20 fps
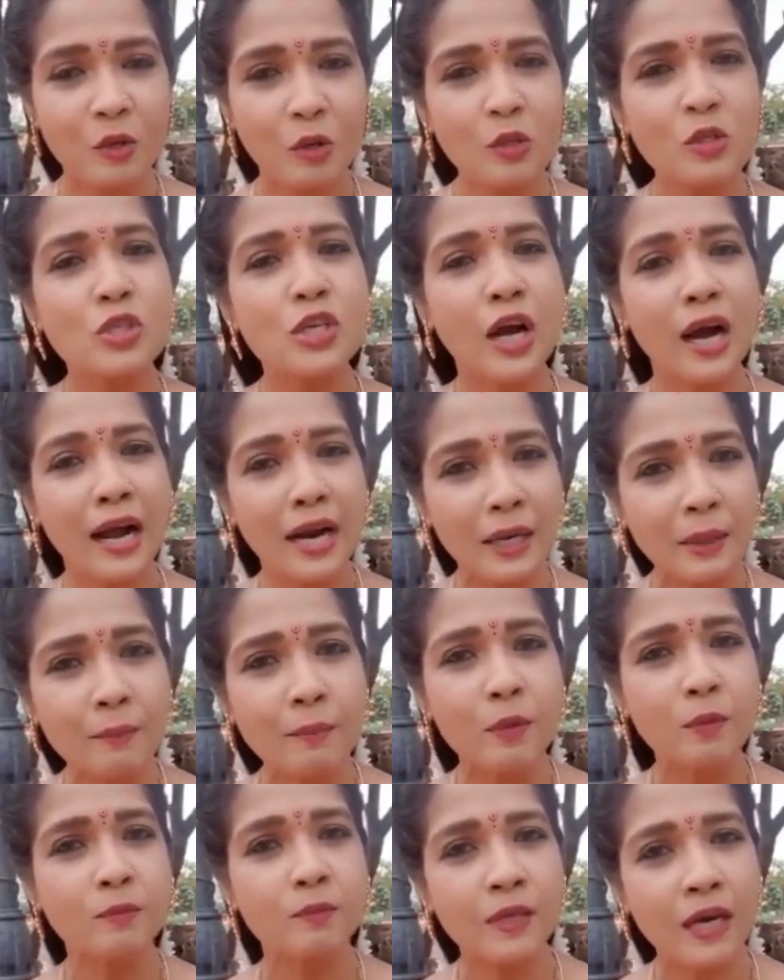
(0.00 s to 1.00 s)
கொஞ்சம்
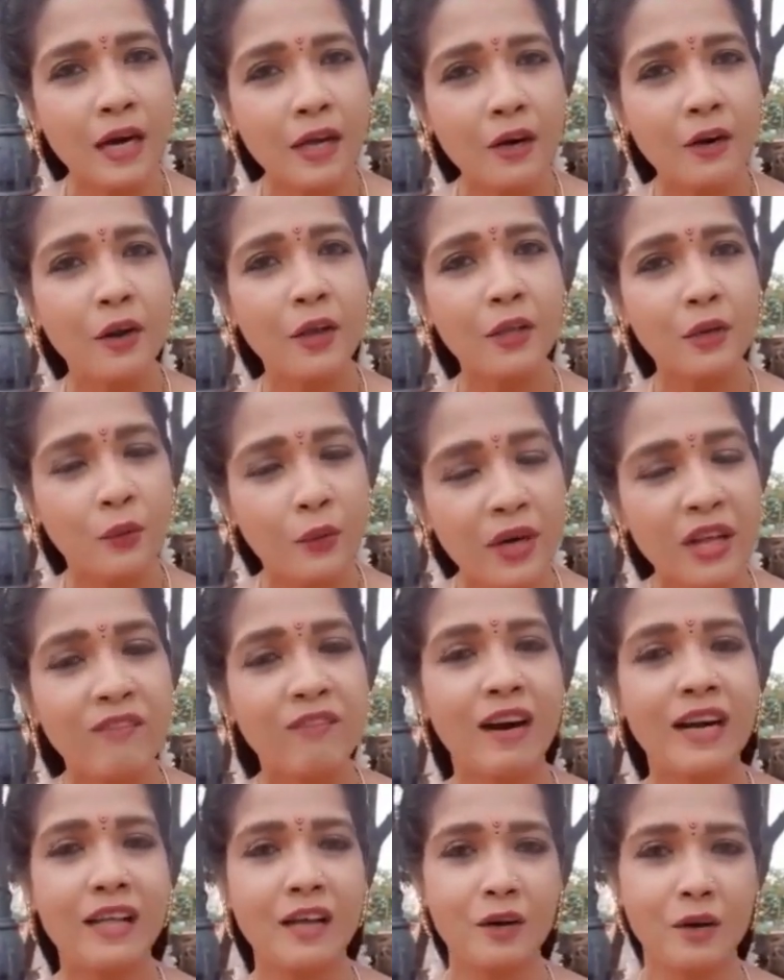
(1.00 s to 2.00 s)
அன்பும் கருணையோட
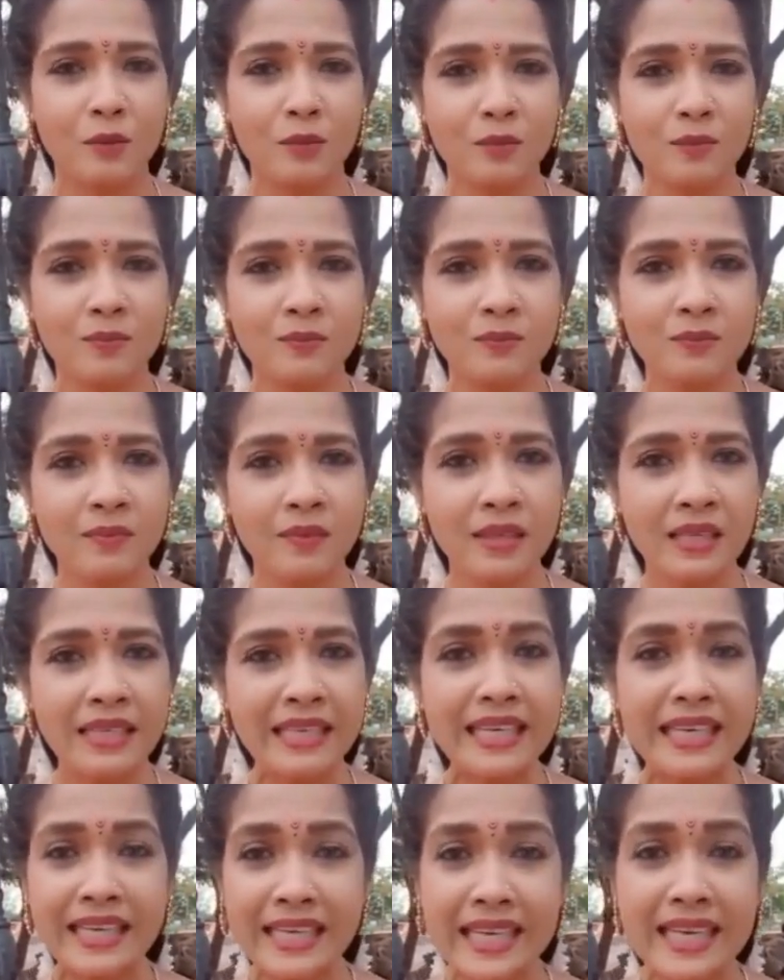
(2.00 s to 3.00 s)
வளரணும்
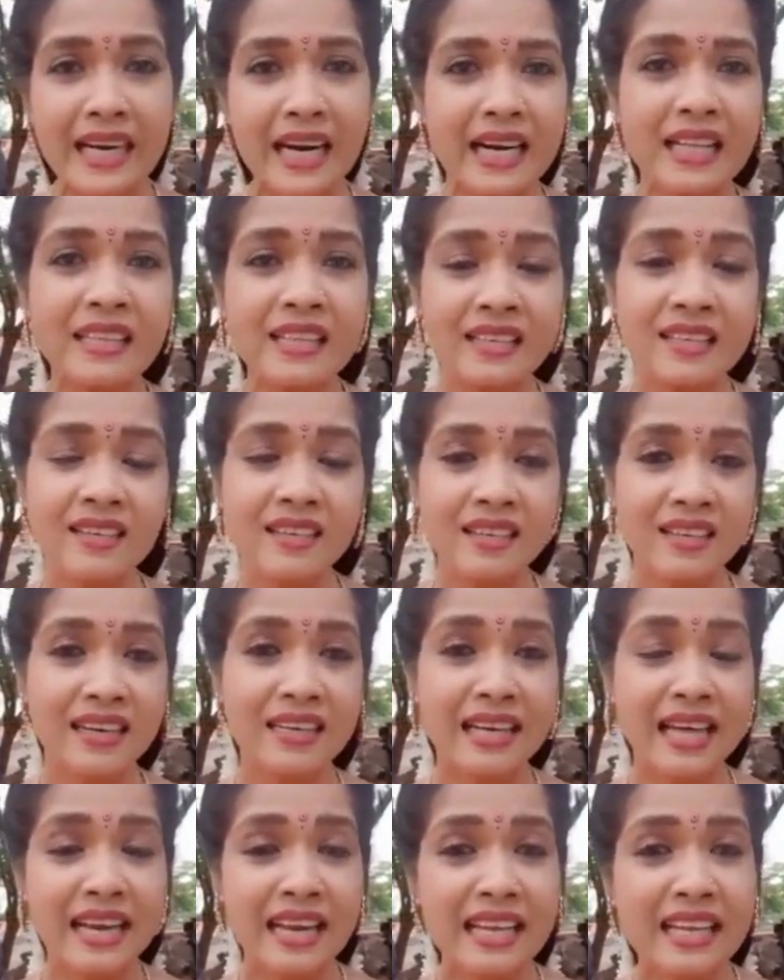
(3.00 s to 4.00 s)
இன்னைக்கு நடந்துட்டு இருக்கிற
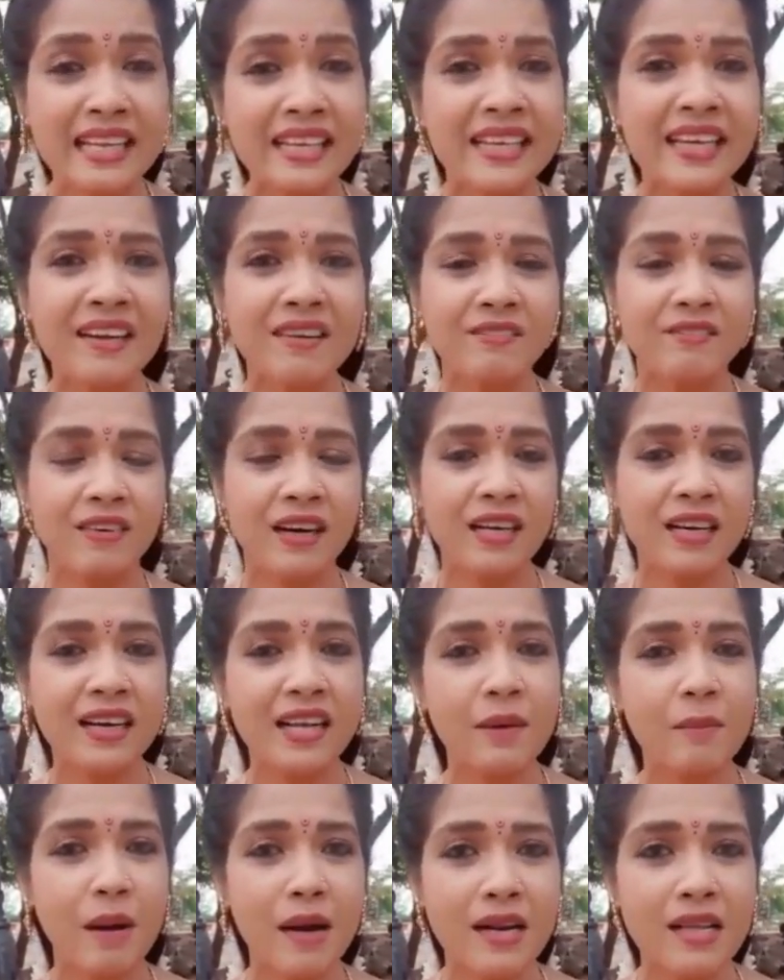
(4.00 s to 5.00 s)
நிறைய
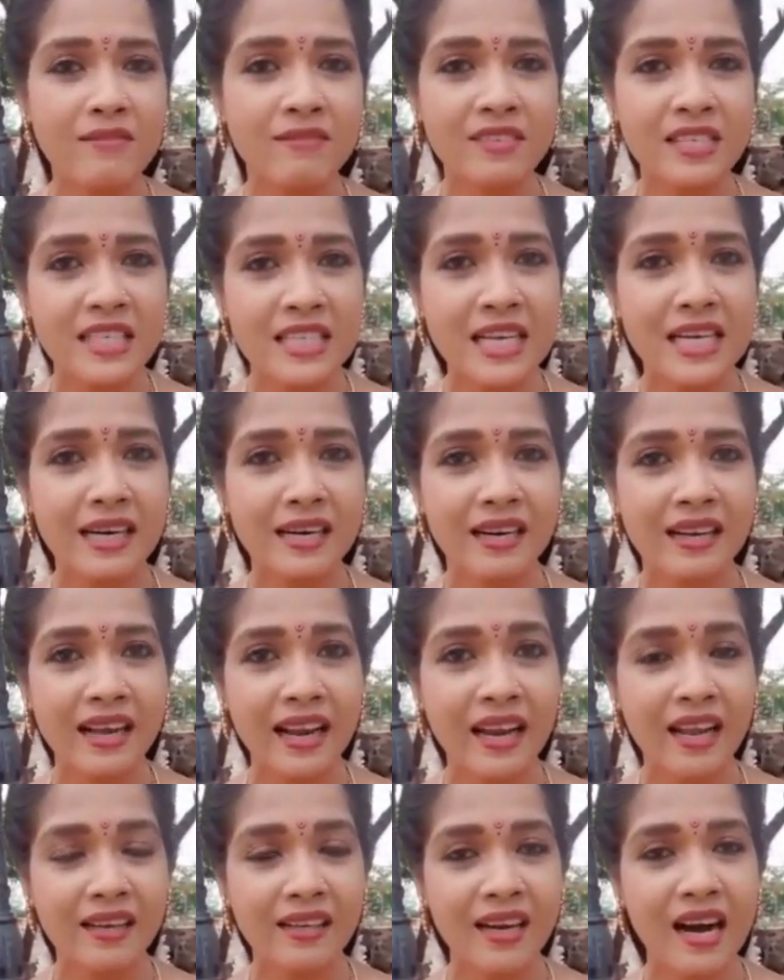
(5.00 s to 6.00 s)
வக்கரமான
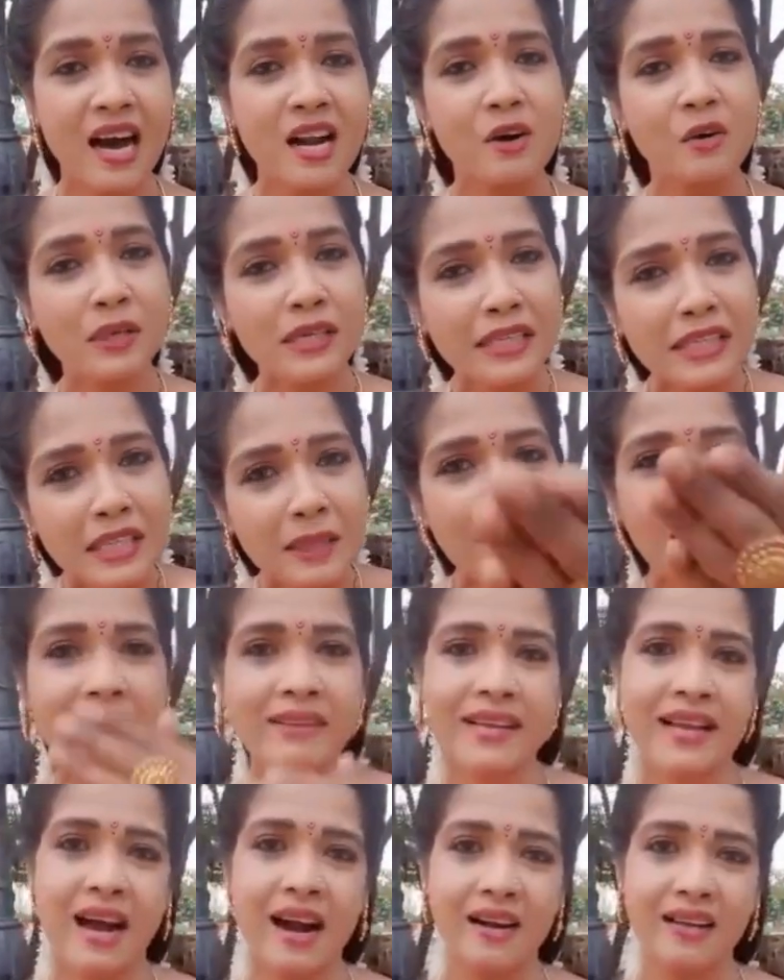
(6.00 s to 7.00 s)
விஷயங்களுக்கெல்லாம் காரணம் இந்த
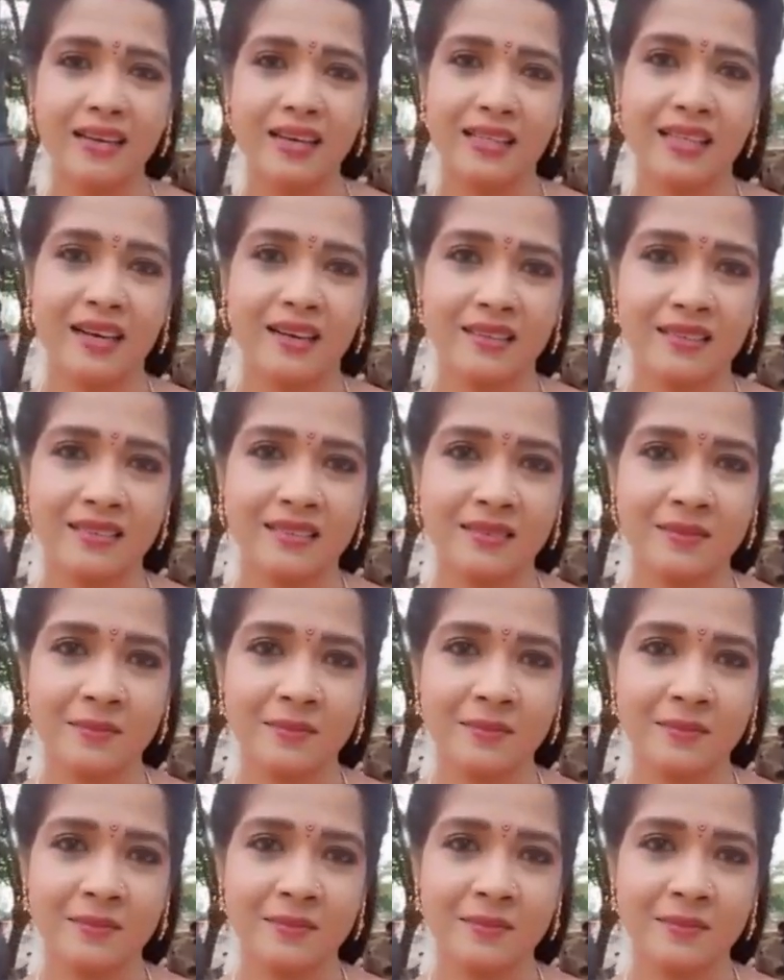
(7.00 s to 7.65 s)
மாதிரி ஆளுங்க தான்